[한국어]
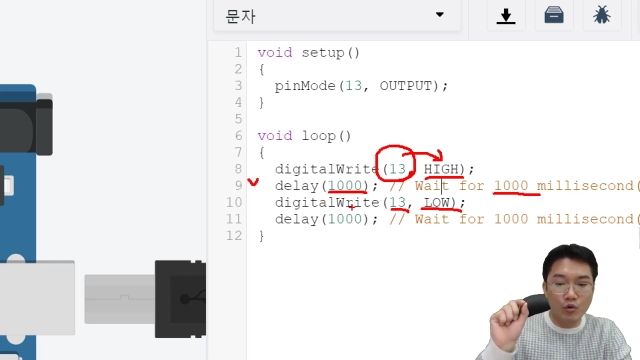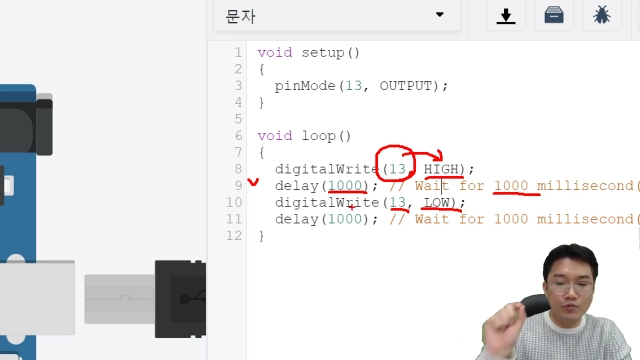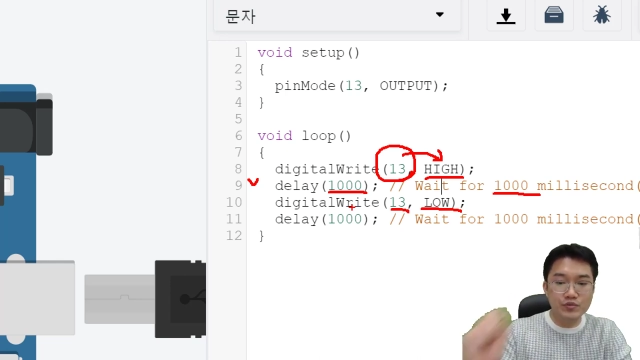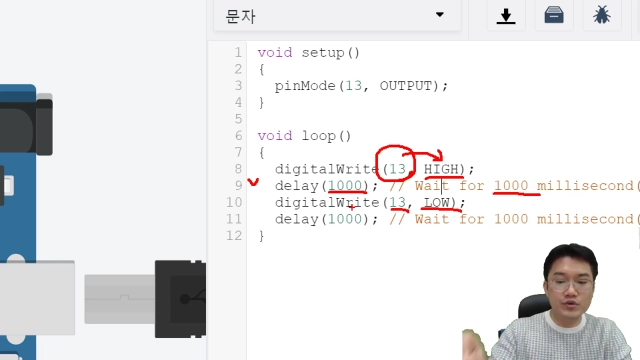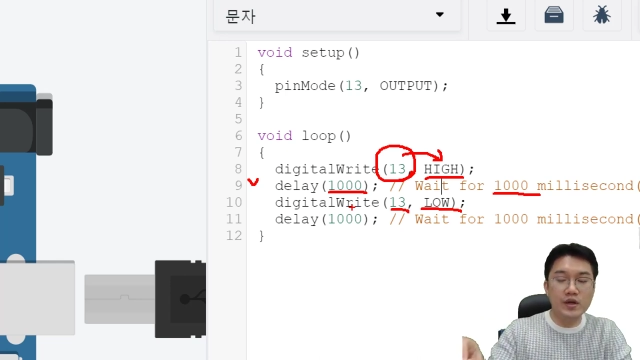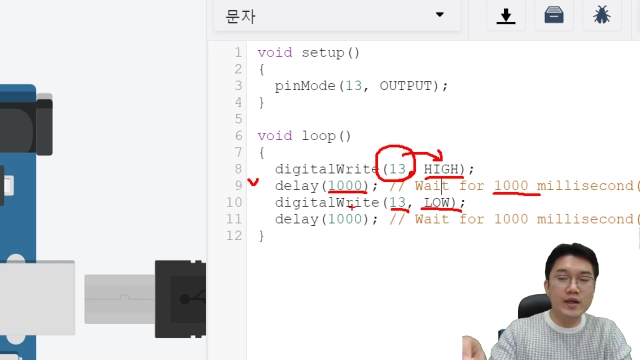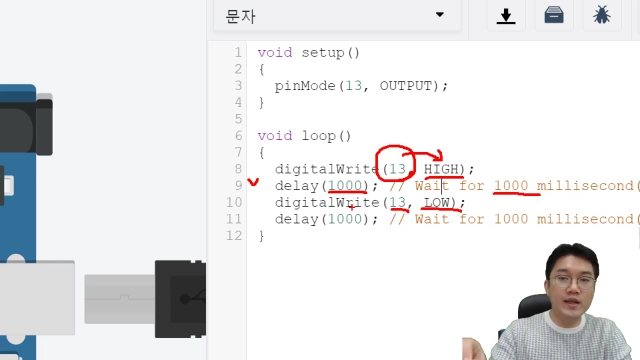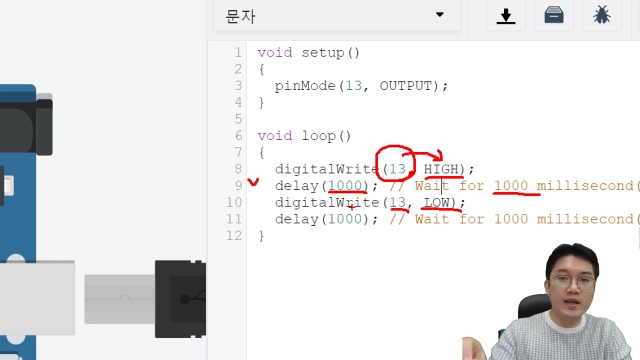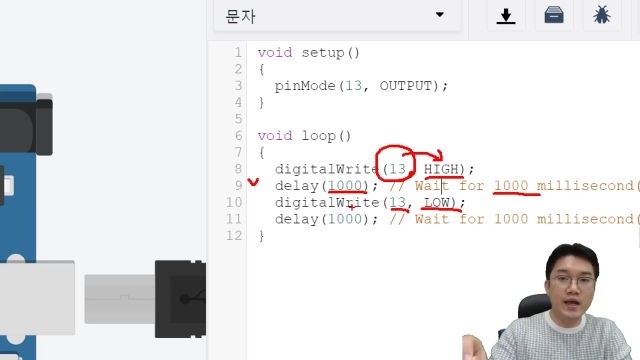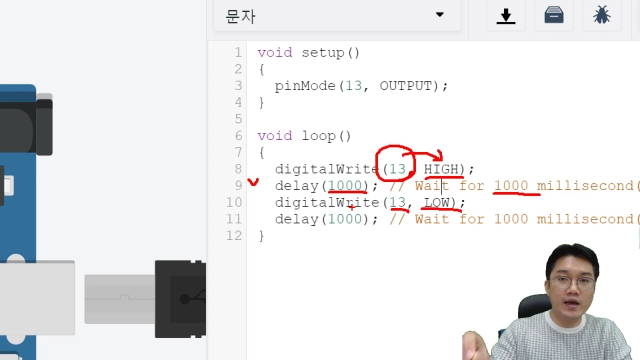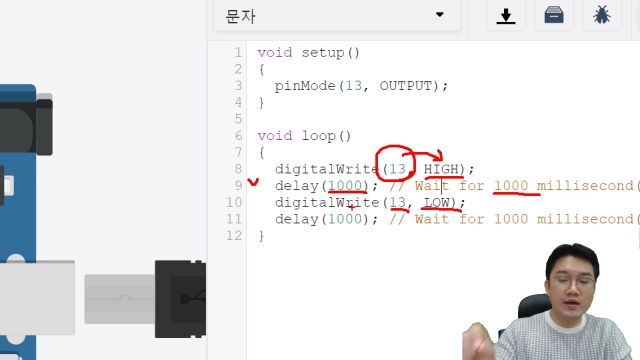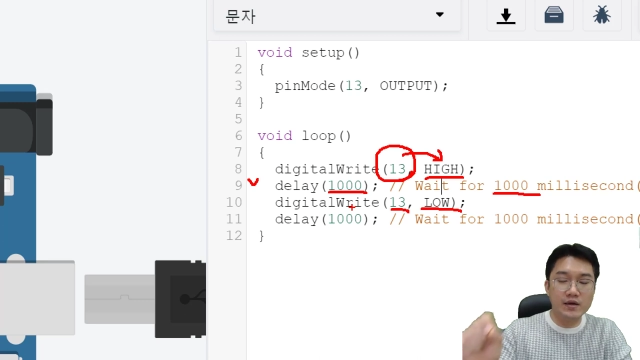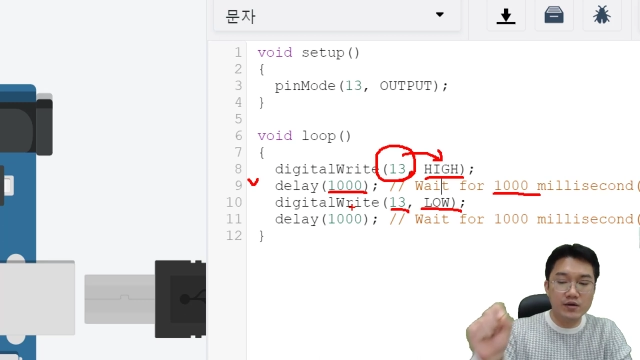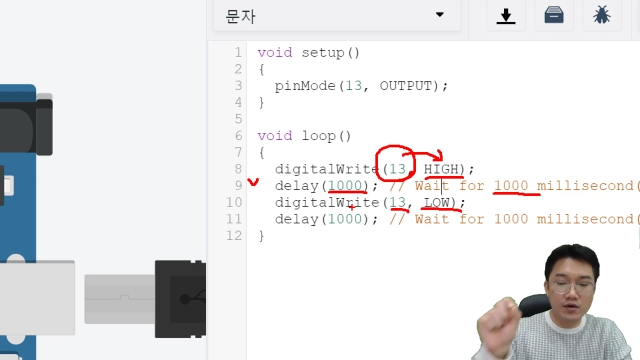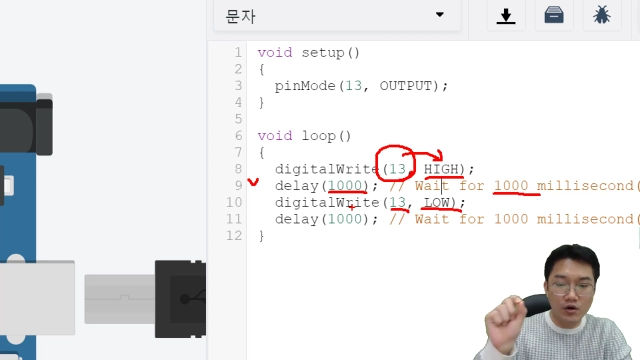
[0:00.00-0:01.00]
오프를
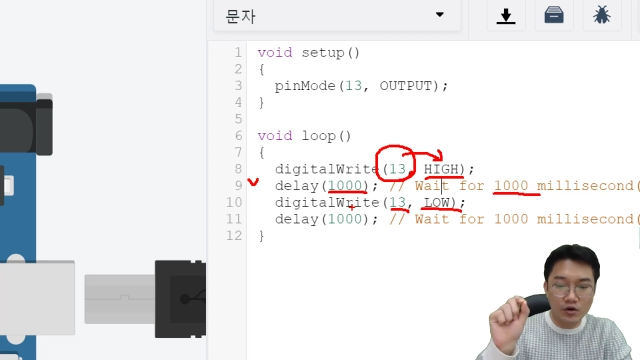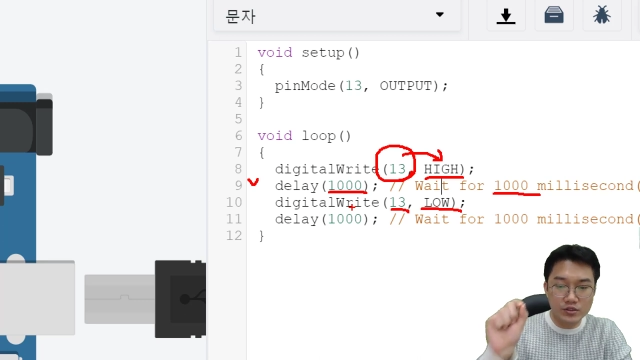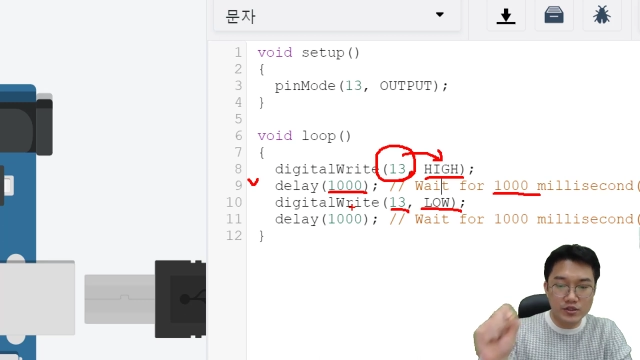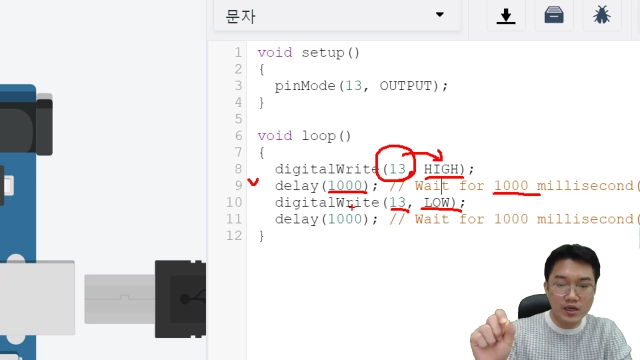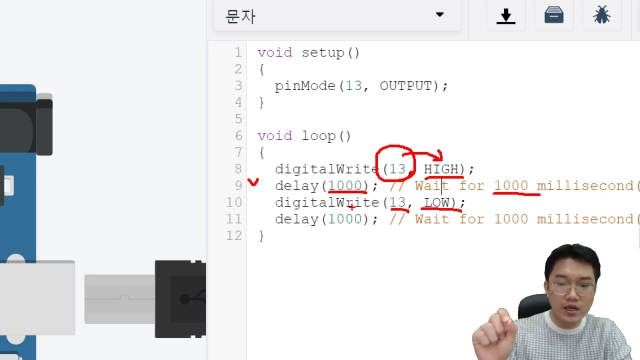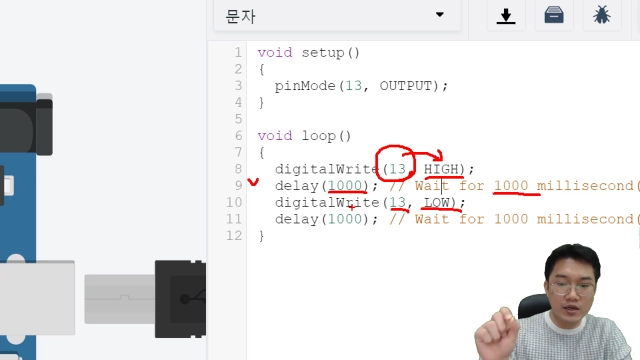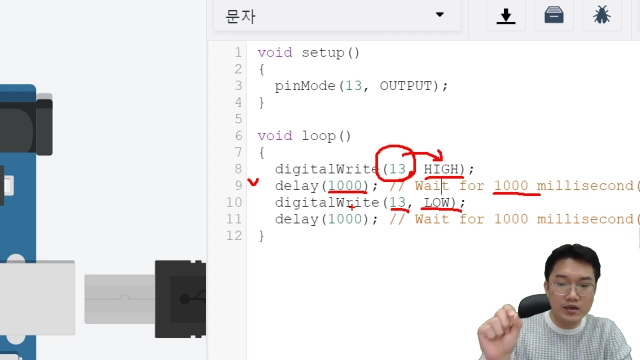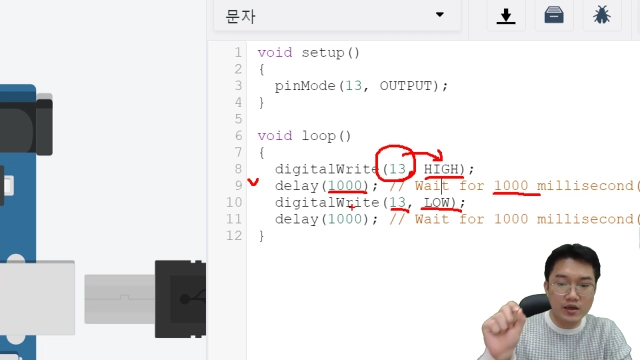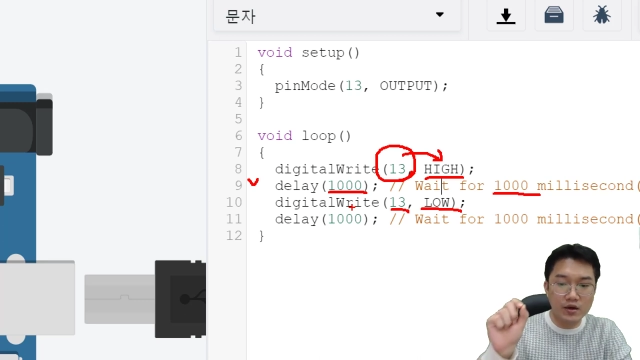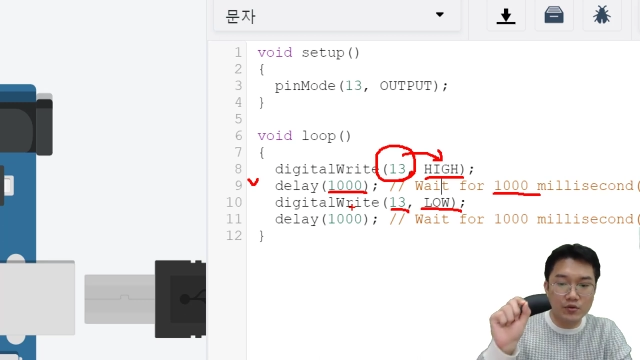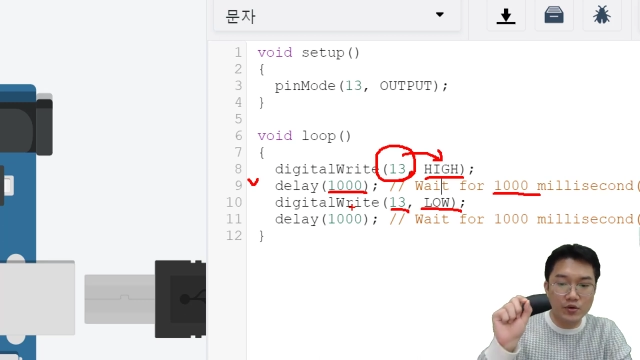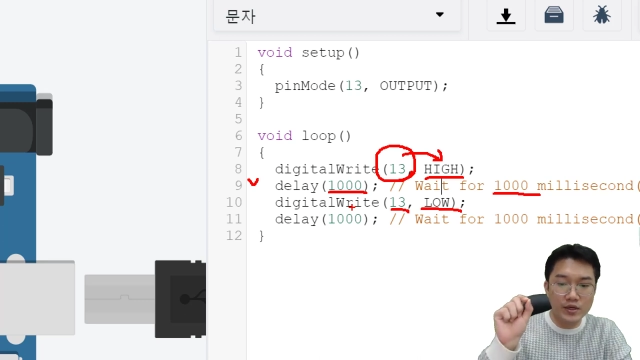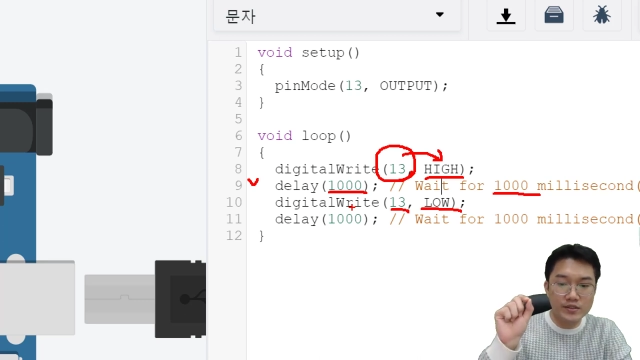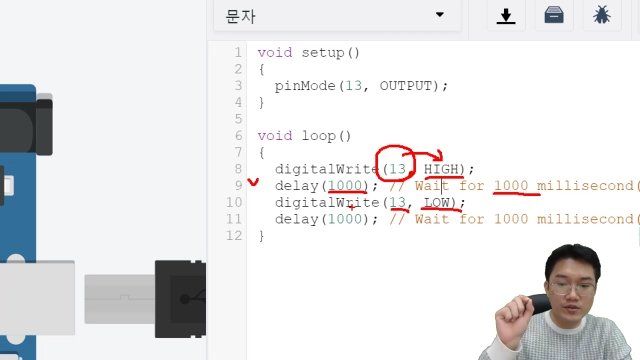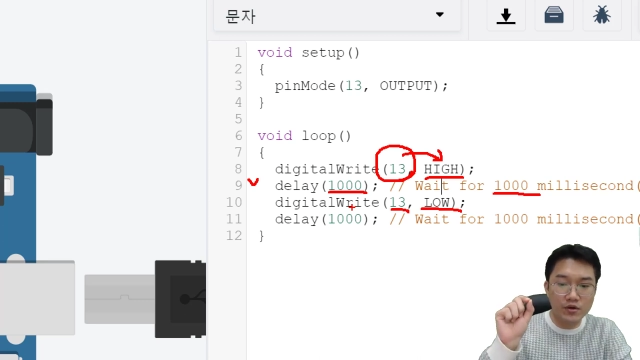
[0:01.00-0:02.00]
해라 꺼져라
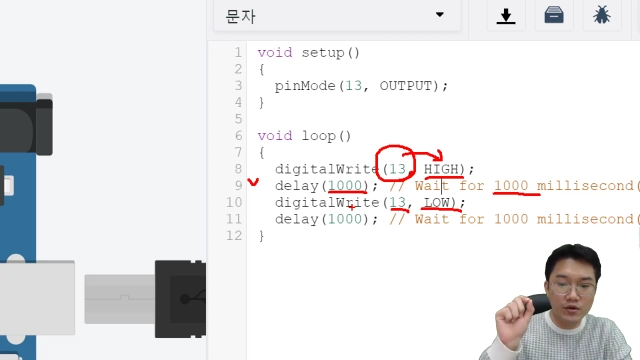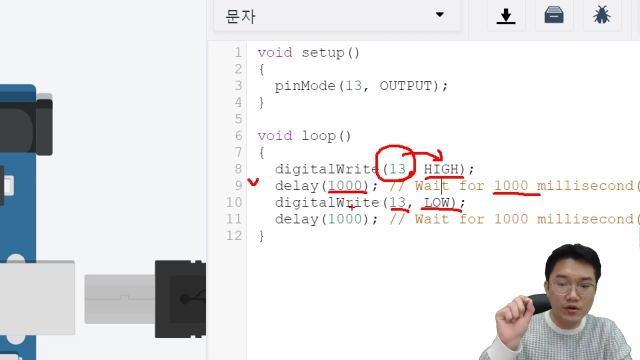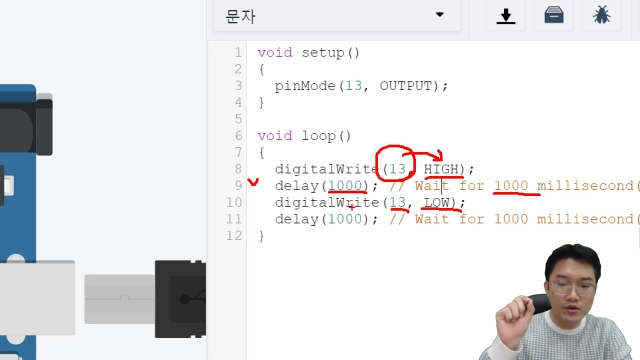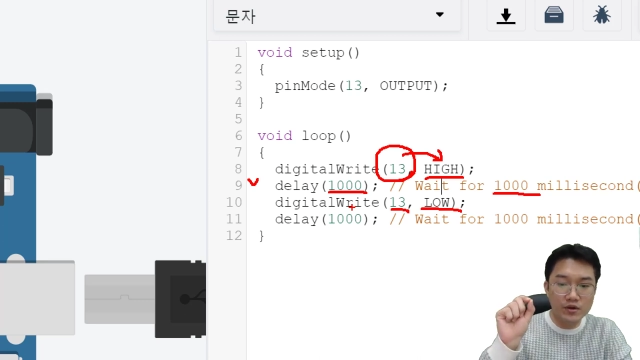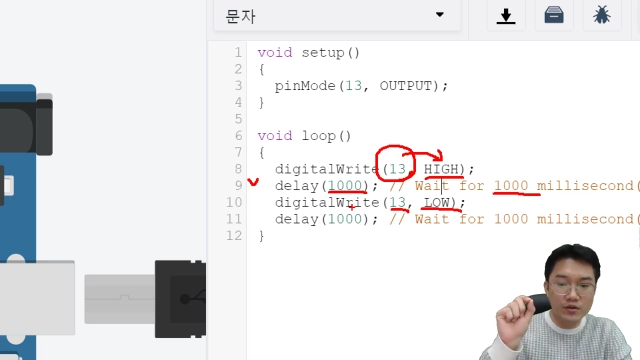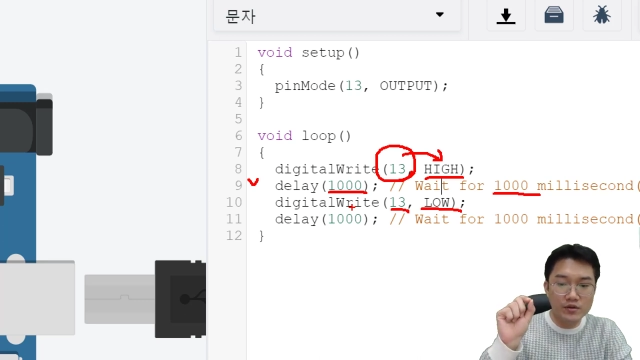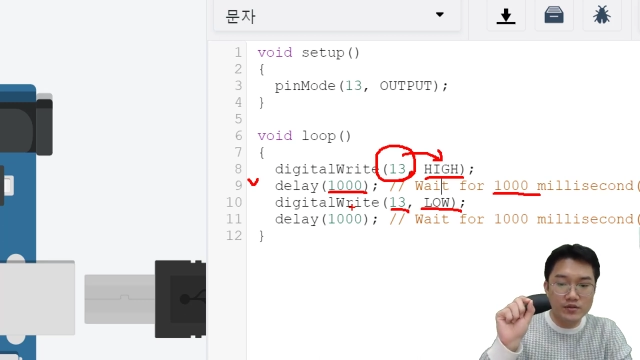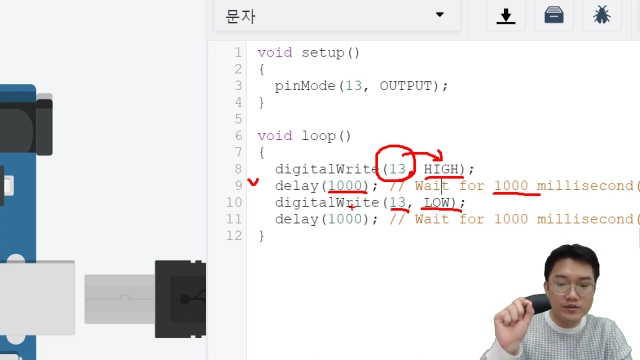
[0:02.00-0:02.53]
라고 해서